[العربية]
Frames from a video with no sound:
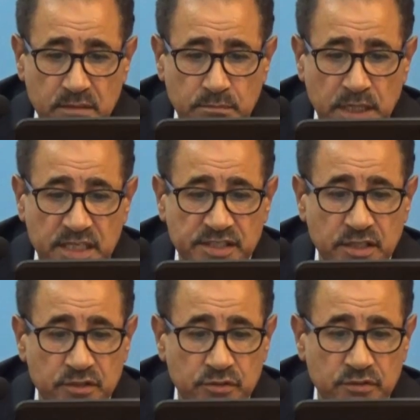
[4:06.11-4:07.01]
برز
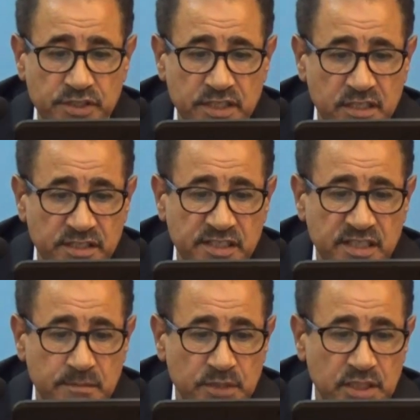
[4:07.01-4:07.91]
رجل
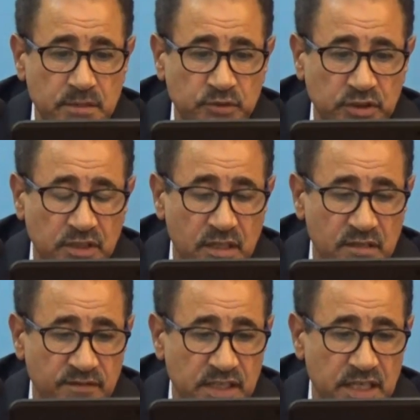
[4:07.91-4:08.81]
سياسي يميني
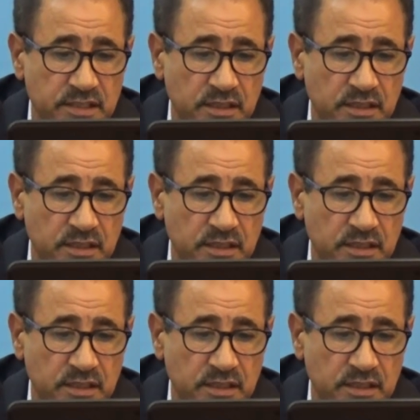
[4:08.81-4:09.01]
متطرف الى